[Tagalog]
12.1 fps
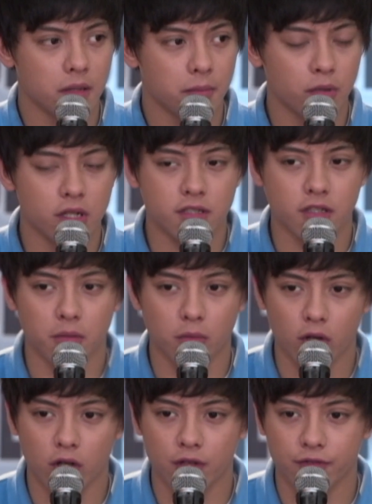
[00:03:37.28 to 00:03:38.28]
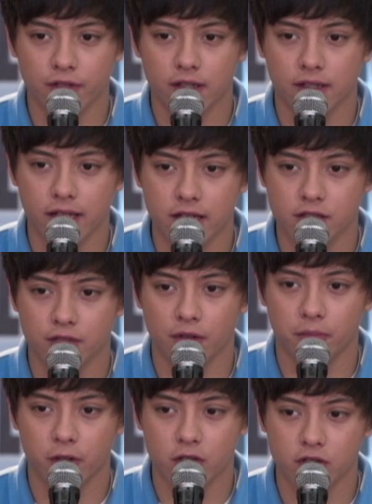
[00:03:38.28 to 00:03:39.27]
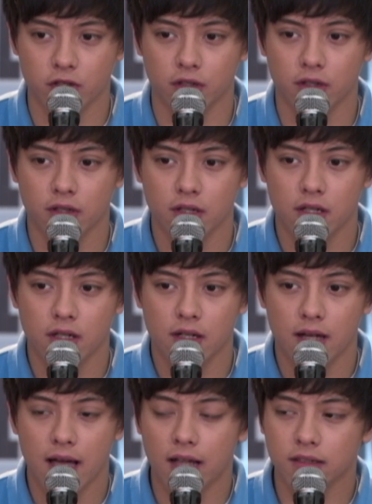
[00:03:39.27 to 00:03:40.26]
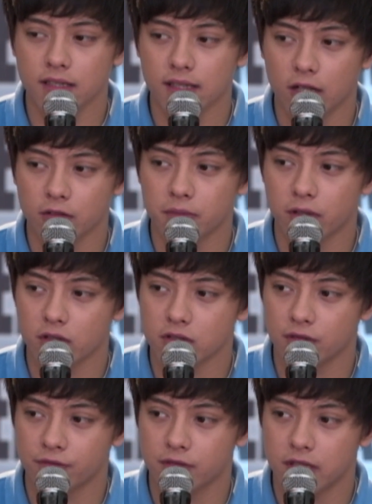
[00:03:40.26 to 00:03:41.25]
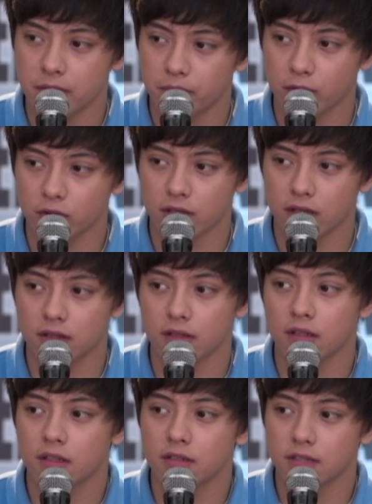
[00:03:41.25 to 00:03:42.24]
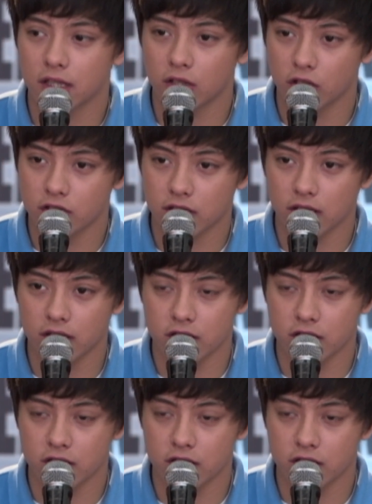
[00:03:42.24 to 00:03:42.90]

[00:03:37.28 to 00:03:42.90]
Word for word: bullies are more often a case of a person acting out because of deep-rooted psychological